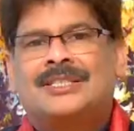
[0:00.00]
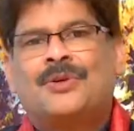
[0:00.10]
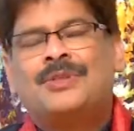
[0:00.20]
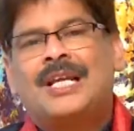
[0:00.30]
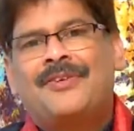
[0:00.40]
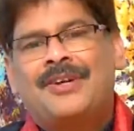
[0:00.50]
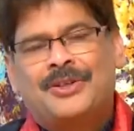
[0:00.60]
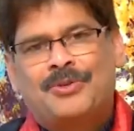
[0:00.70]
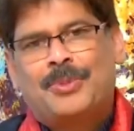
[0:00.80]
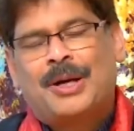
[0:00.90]
సౌందర్య
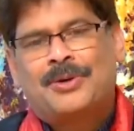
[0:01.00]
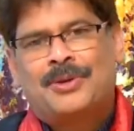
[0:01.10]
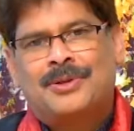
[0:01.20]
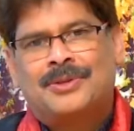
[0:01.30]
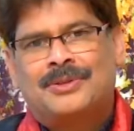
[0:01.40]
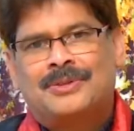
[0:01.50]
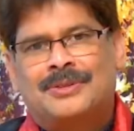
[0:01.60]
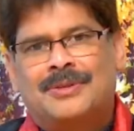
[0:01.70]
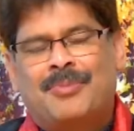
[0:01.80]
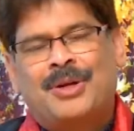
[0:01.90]
వేదం విభాగంలో
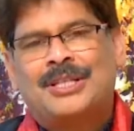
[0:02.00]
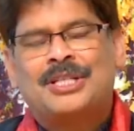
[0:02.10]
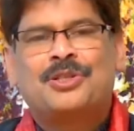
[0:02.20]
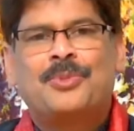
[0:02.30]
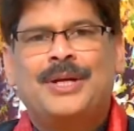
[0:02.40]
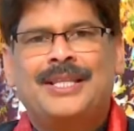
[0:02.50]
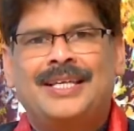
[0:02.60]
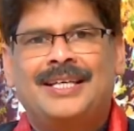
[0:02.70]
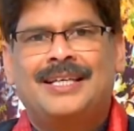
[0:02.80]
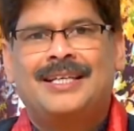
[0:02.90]
మనం తెలుసుకోబోయేది
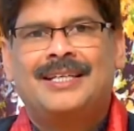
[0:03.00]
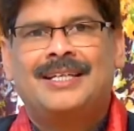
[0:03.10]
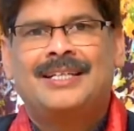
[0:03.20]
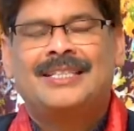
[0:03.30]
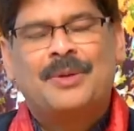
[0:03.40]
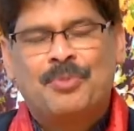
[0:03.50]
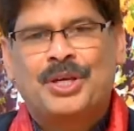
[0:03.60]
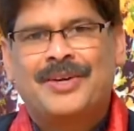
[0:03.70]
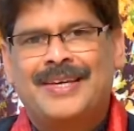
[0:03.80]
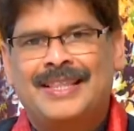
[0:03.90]
చాలా
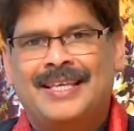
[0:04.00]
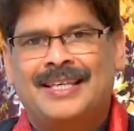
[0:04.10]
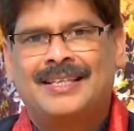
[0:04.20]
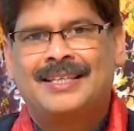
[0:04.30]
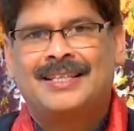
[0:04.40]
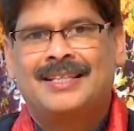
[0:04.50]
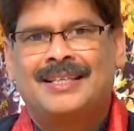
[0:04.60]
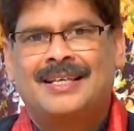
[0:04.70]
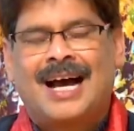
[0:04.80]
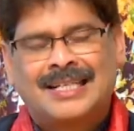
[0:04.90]
ముఖ్యమైనది
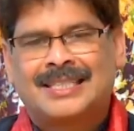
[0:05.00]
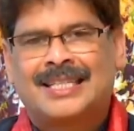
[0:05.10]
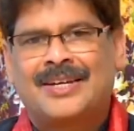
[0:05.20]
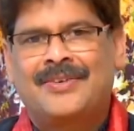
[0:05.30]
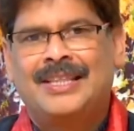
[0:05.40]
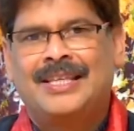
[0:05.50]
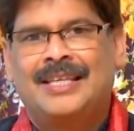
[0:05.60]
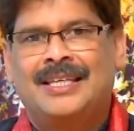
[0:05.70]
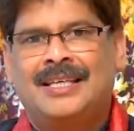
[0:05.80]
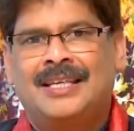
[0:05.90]
ఆసక్తికరమైంది
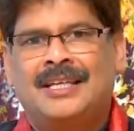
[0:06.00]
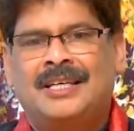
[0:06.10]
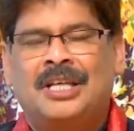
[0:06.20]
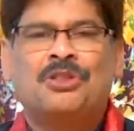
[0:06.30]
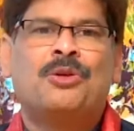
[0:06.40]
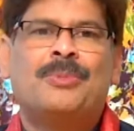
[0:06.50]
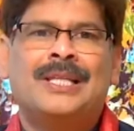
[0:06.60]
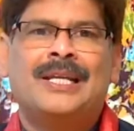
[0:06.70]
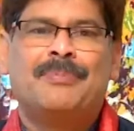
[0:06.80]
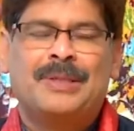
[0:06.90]

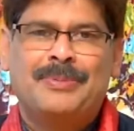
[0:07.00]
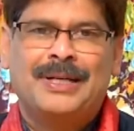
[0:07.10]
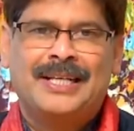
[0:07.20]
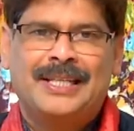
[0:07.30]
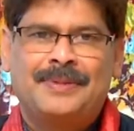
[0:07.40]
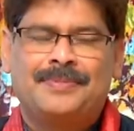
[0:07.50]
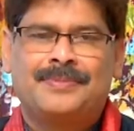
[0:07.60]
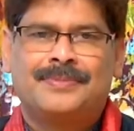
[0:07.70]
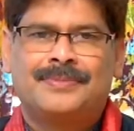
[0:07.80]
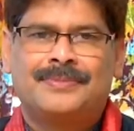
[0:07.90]
ఎంతోమందిని ఇబ్బంది పెట్టేది
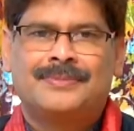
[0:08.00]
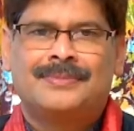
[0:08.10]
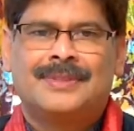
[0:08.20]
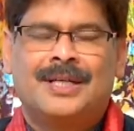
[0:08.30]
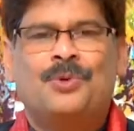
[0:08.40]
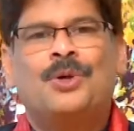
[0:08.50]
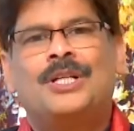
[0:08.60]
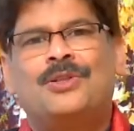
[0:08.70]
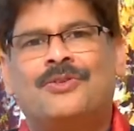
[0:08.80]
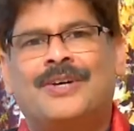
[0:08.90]
నోటి
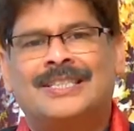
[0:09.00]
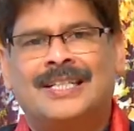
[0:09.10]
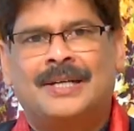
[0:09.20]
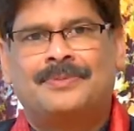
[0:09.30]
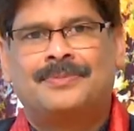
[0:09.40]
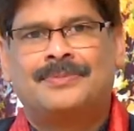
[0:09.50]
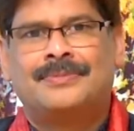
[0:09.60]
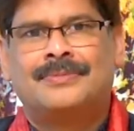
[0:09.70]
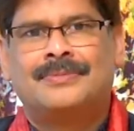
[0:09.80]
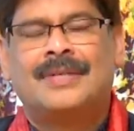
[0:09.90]
దుర్వాసన
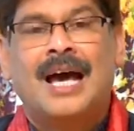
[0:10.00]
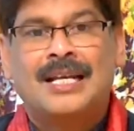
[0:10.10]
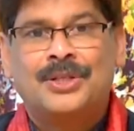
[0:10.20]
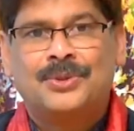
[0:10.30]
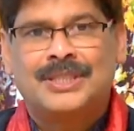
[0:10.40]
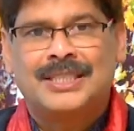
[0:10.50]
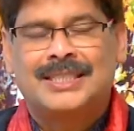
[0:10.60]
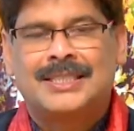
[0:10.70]
హాలిటోసిస్